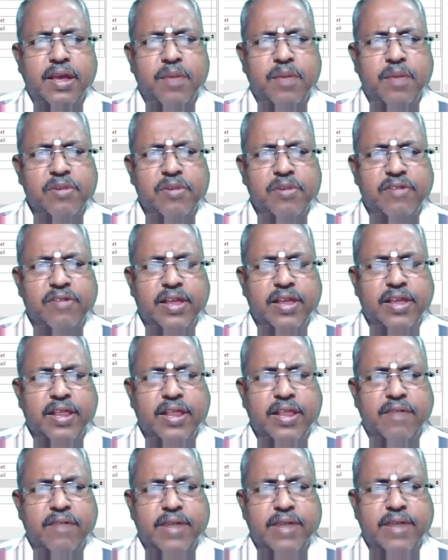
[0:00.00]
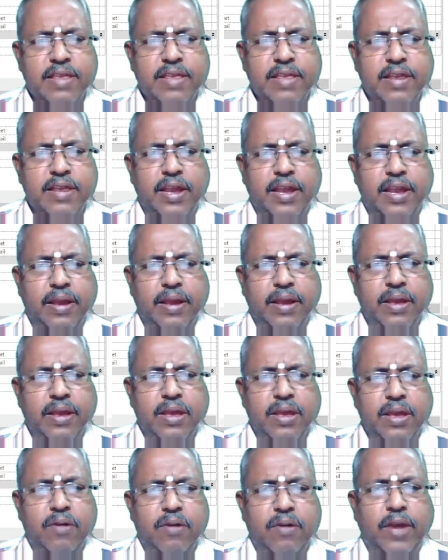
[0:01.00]
நார்மல் சீலிங் தான் நான் வரைஞ்சிருக்கேன்
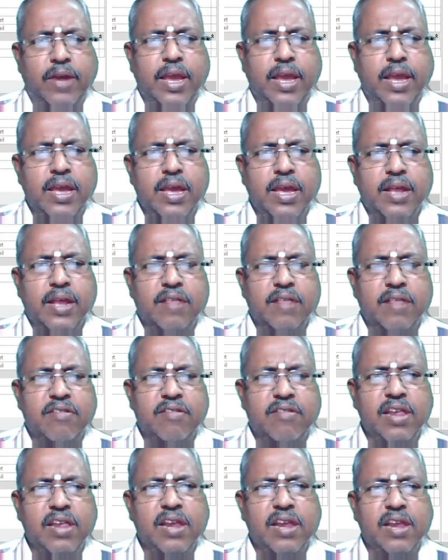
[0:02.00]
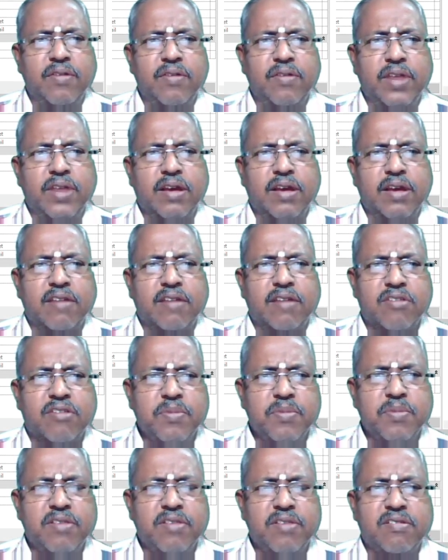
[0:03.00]
ஓகே இந்த சீலிங்கில் வந்து எனக்கு
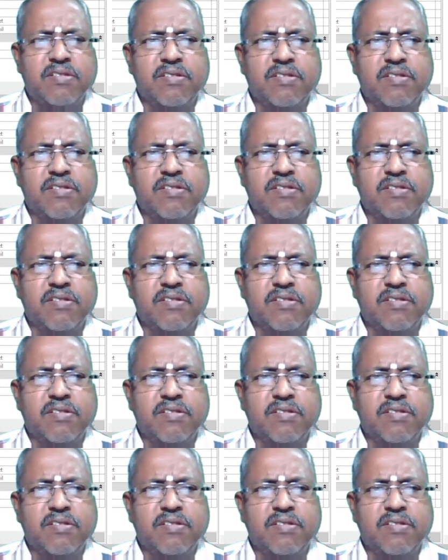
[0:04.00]
கஸ்டமைஸ்டு